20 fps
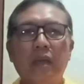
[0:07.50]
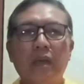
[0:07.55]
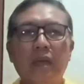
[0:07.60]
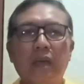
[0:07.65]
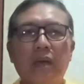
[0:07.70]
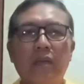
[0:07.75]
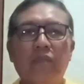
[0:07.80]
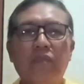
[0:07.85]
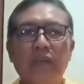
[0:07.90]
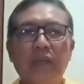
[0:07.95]

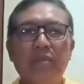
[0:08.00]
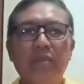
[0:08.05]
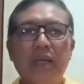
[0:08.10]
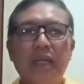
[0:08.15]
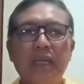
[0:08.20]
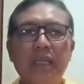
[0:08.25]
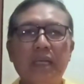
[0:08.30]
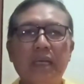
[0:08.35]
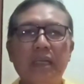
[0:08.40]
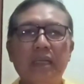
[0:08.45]
Ave
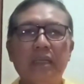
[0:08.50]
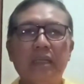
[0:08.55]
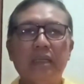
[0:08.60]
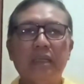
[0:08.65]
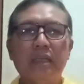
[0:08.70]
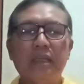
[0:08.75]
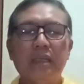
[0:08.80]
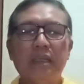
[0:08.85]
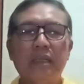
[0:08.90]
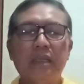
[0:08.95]
Maria,
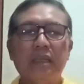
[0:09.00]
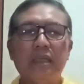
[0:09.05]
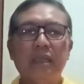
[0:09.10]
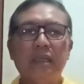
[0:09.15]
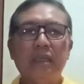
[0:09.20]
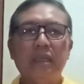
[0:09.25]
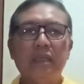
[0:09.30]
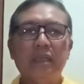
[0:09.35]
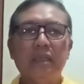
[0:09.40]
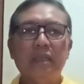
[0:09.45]

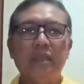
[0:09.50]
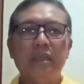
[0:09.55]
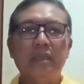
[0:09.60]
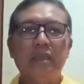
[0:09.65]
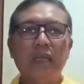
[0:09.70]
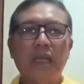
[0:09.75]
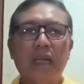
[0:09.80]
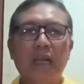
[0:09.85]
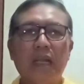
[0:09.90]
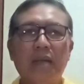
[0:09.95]

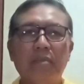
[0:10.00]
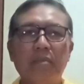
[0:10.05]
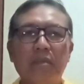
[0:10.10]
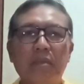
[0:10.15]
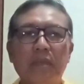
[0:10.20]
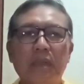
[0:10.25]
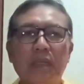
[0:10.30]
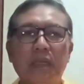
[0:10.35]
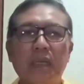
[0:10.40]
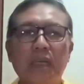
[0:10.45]
salam
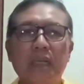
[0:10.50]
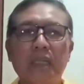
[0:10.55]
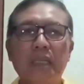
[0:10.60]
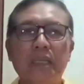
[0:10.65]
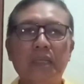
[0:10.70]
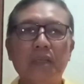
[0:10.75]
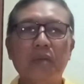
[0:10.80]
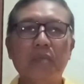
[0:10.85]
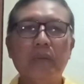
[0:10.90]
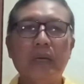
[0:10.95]

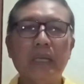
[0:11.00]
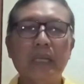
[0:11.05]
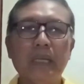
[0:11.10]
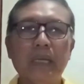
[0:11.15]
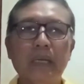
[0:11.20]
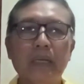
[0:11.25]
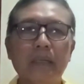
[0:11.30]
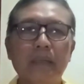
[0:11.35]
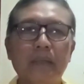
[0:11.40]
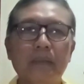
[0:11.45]
Legio Maria.